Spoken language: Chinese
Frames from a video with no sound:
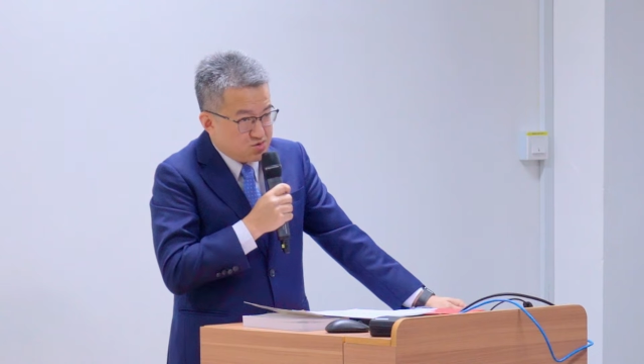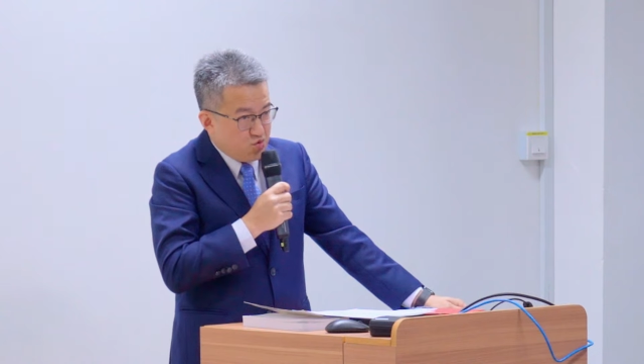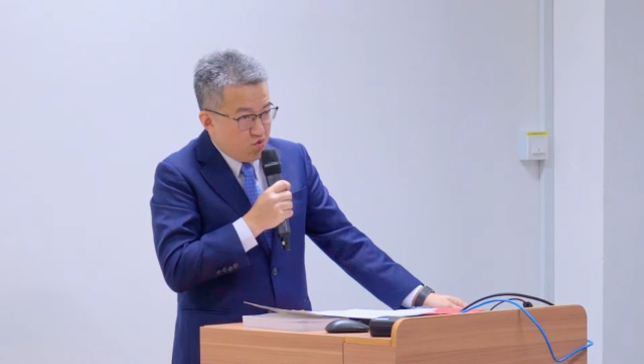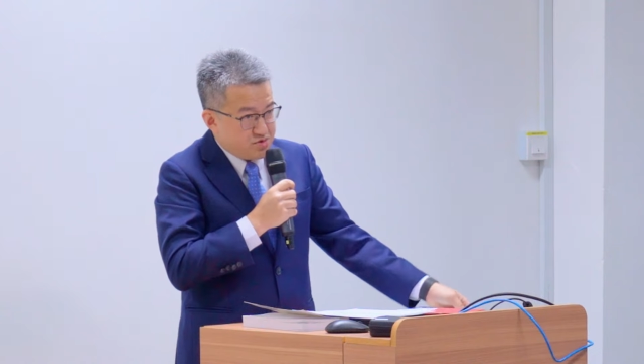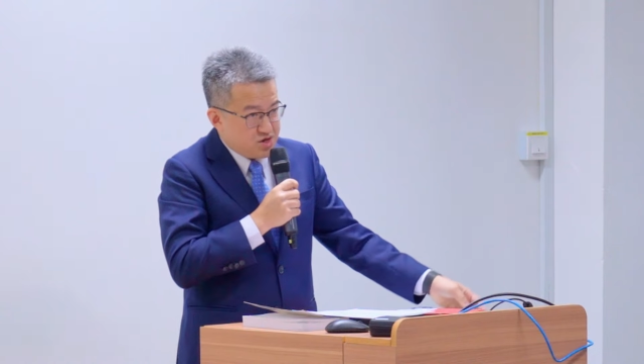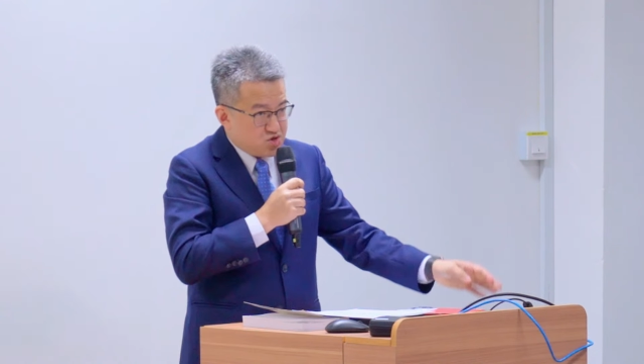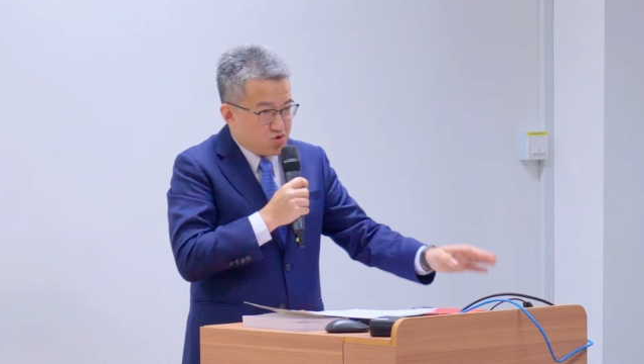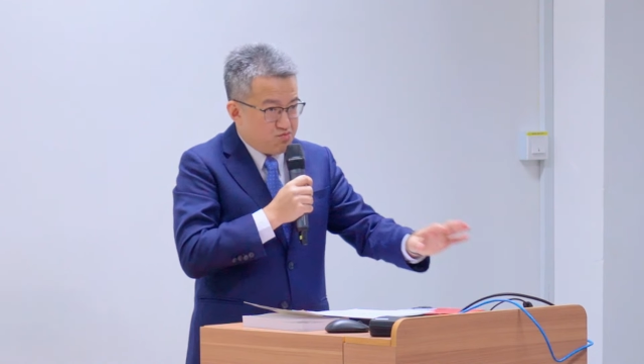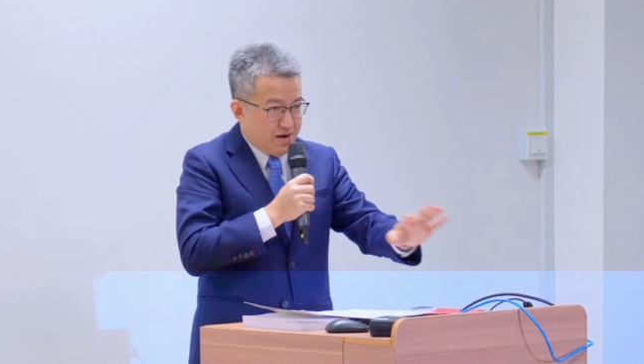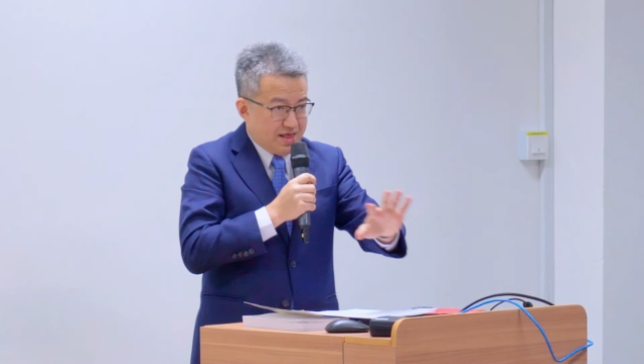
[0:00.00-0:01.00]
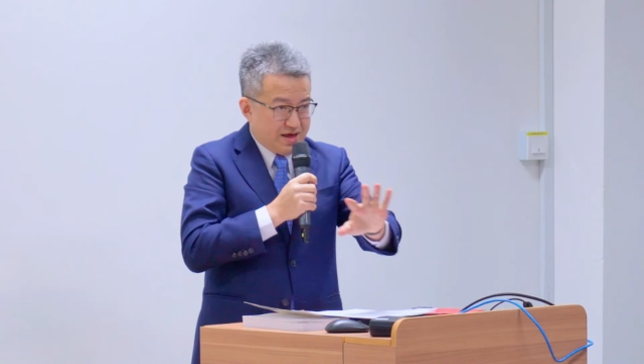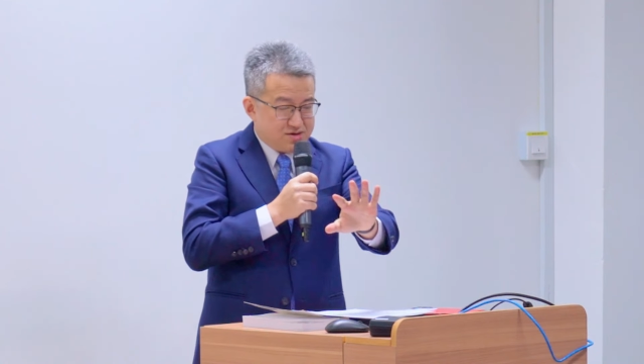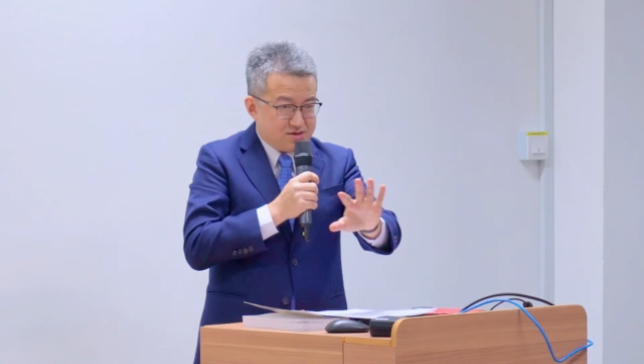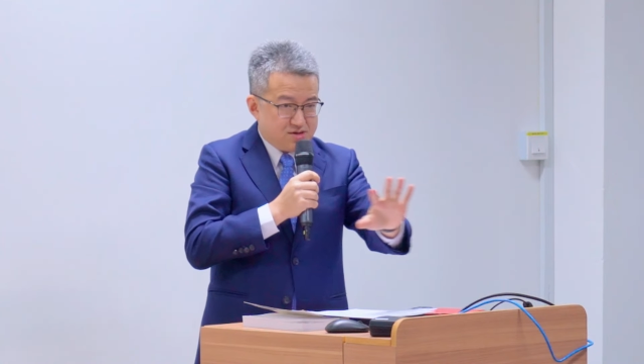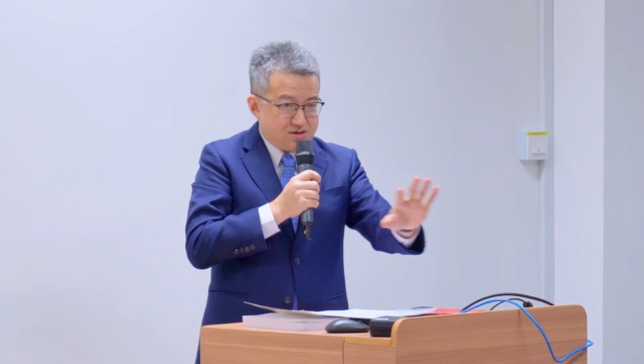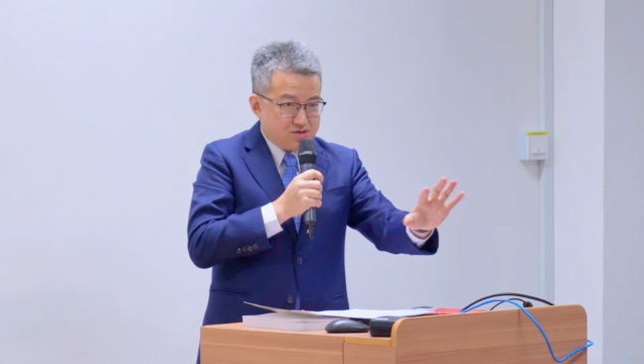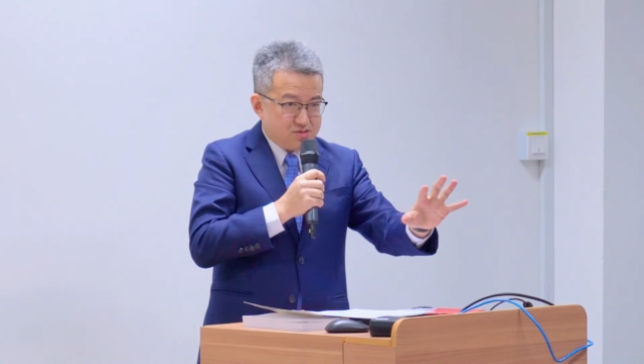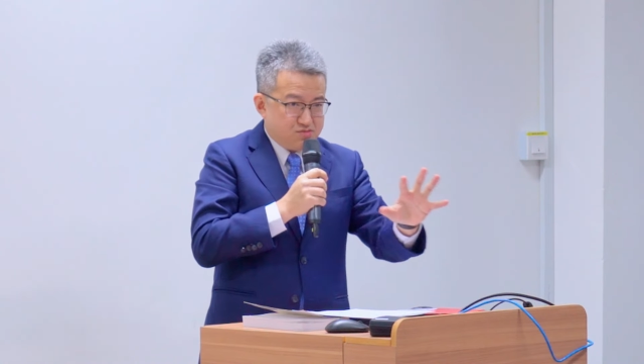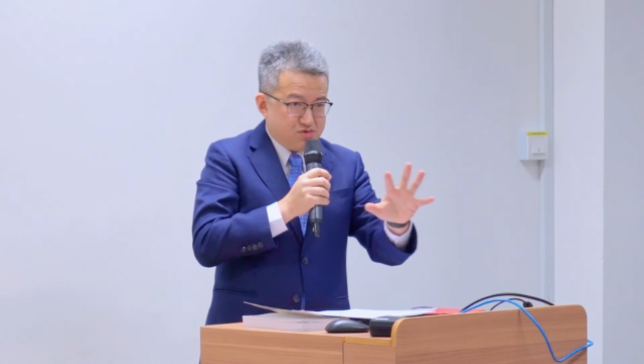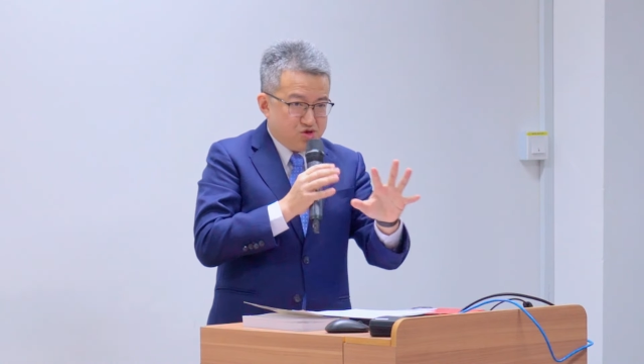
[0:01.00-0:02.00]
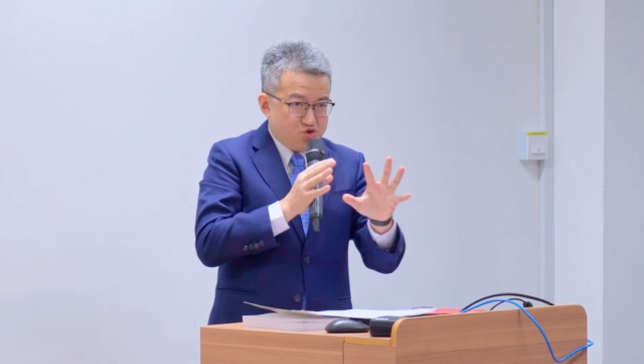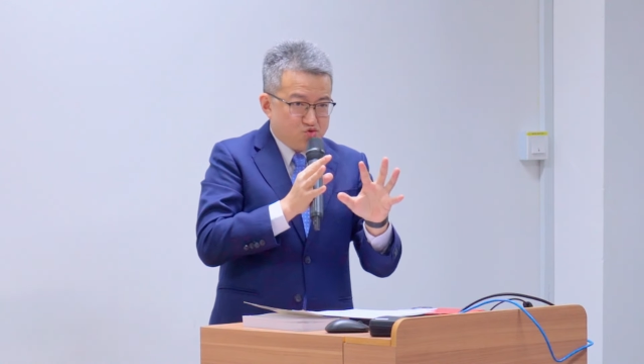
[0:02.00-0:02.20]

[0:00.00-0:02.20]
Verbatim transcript: 如果我们先从马来人的民